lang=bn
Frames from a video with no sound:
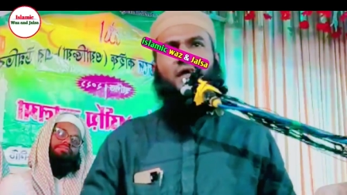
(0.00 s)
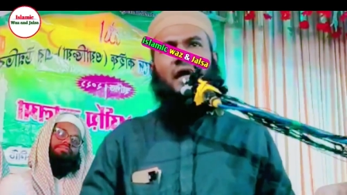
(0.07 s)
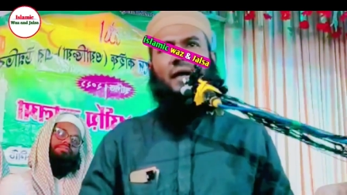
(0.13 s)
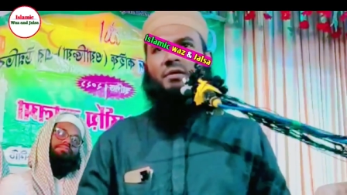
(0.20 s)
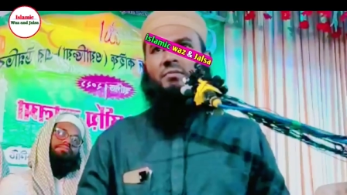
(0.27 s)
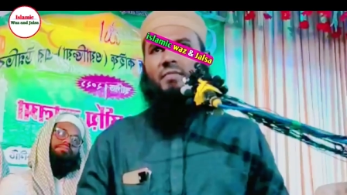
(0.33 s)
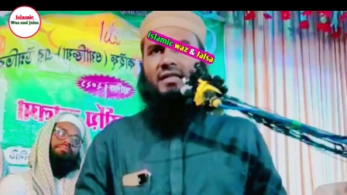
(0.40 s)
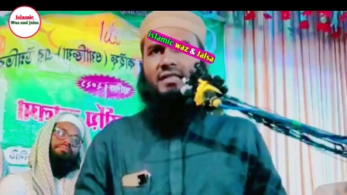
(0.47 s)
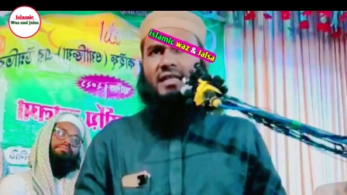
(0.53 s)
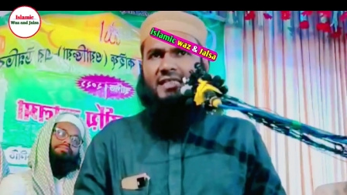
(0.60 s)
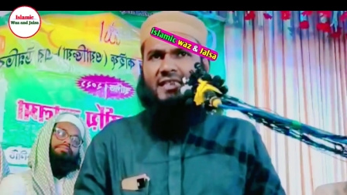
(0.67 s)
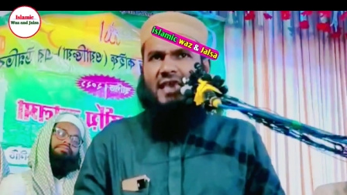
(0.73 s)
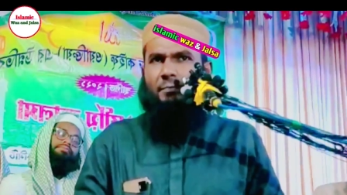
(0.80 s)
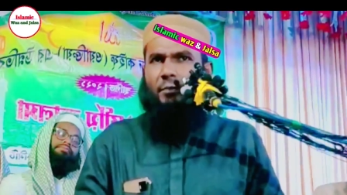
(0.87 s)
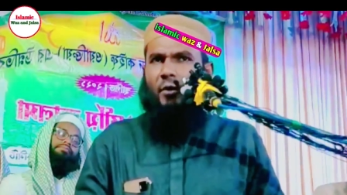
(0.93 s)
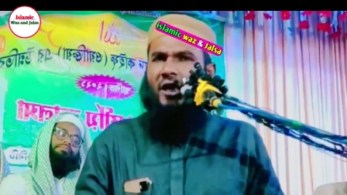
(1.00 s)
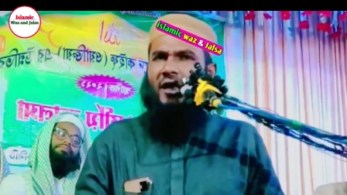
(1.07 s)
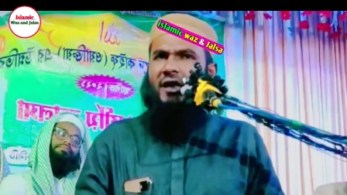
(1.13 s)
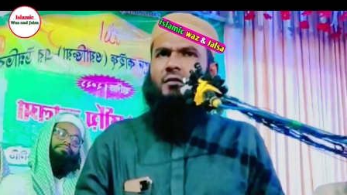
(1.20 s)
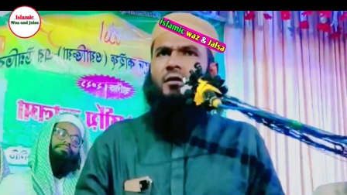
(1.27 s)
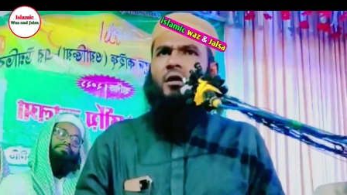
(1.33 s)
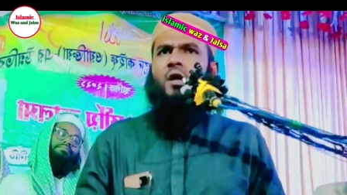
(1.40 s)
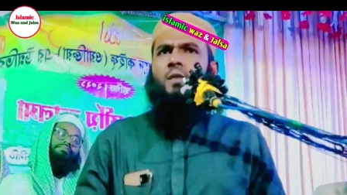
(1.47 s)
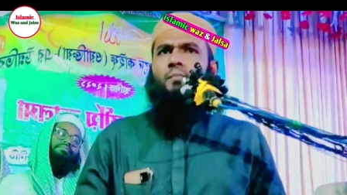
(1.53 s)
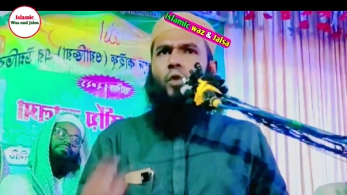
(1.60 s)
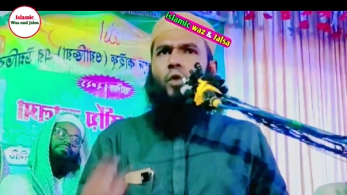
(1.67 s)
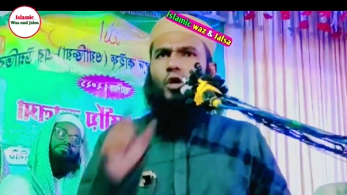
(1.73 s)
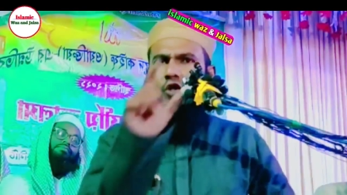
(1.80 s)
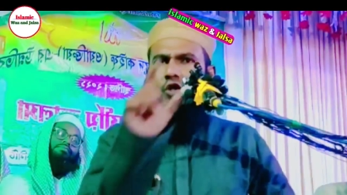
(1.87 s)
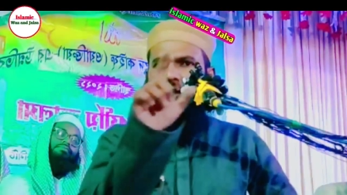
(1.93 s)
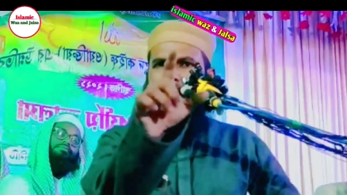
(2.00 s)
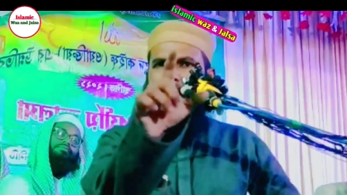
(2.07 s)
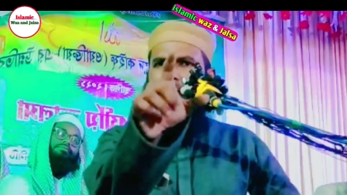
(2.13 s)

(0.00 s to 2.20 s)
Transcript: আপনি মাদ্রাসায় পড়েন মুক্তবে